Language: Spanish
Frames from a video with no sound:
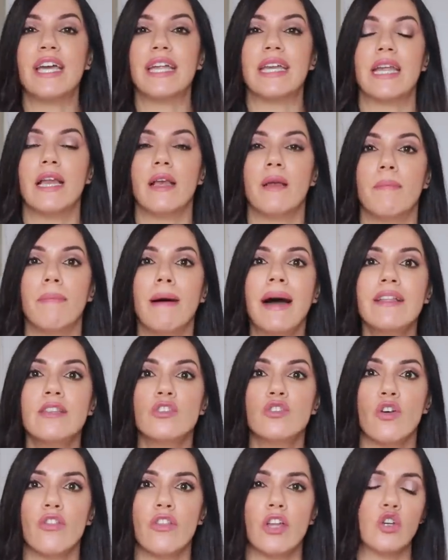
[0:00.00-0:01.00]
en el
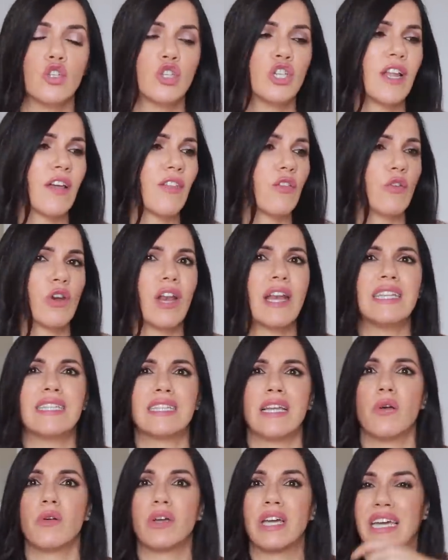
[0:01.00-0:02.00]
bando de los
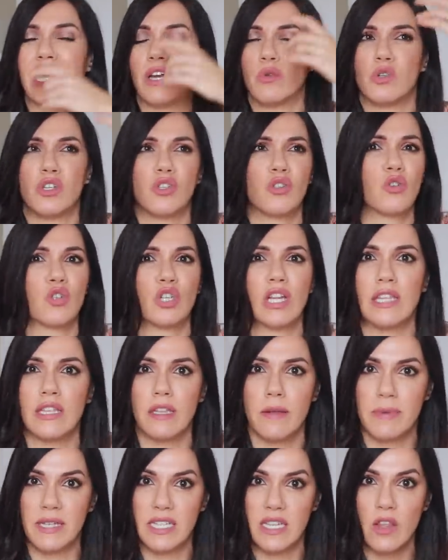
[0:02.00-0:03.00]
nacionales, aunque nuestros
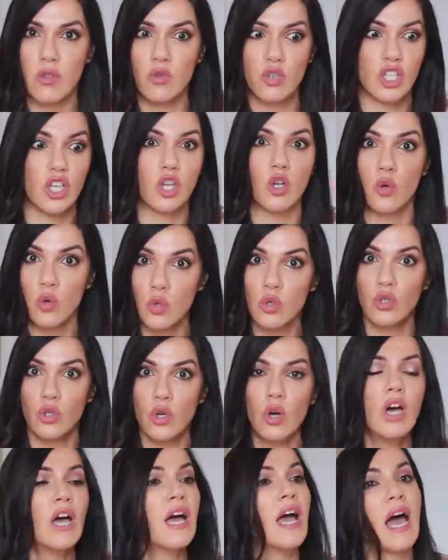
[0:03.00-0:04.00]
antepasados
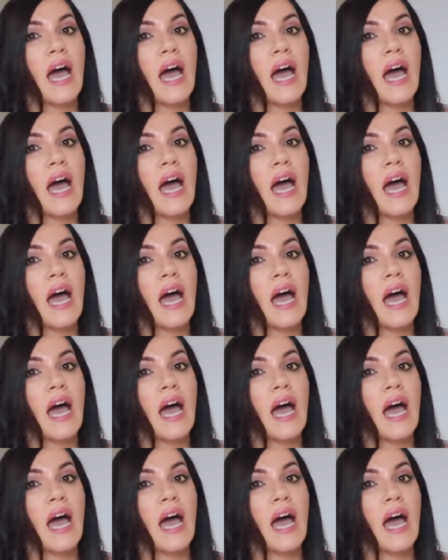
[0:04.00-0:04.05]
incluso